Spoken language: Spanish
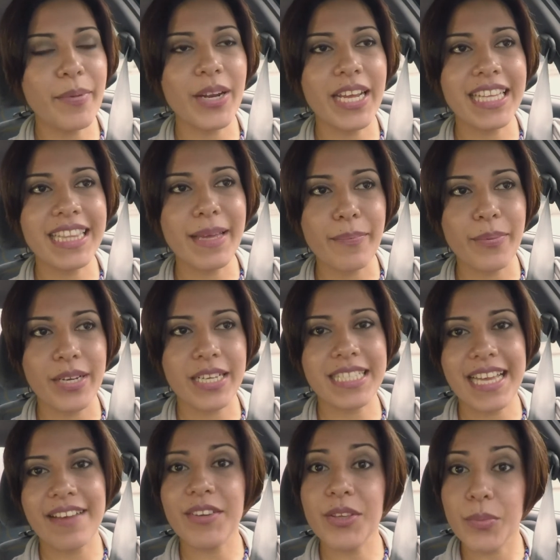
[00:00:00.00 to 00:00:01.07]
por ende
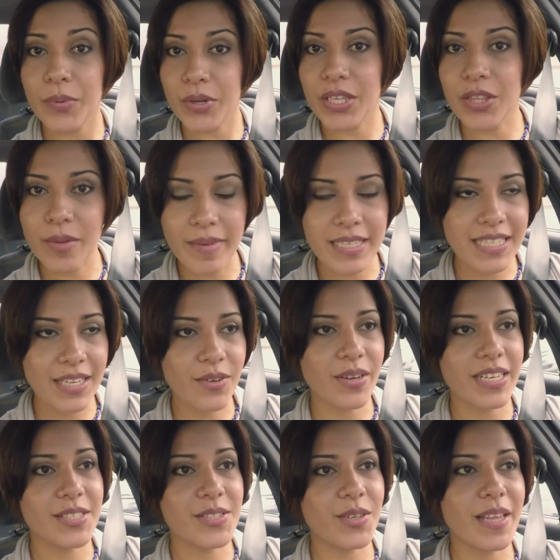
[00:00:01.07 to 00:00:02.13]
pues ha habido un poquito más de
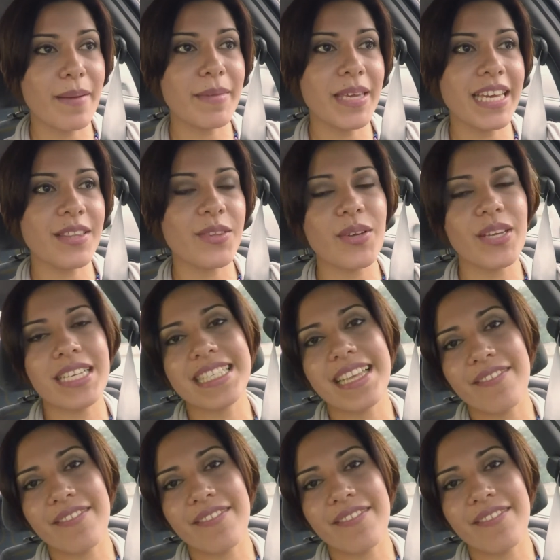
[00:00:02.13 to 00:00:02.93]
congestionamiento y esta